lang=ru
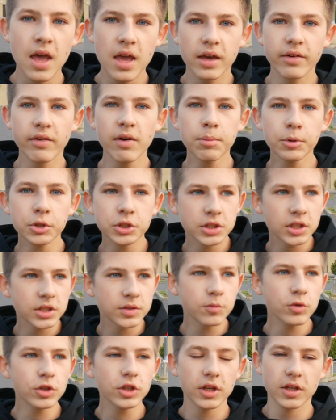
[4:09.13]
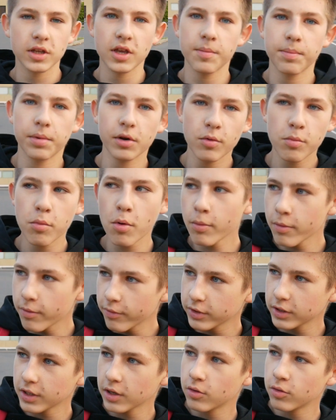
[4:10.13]
И вы просто смотрите, и по-любому
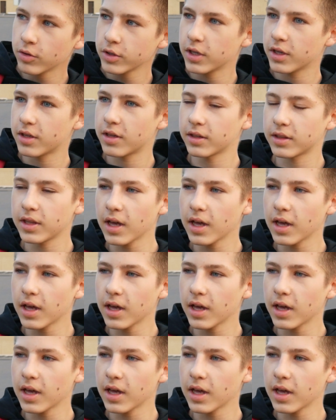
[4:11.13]
вы находите.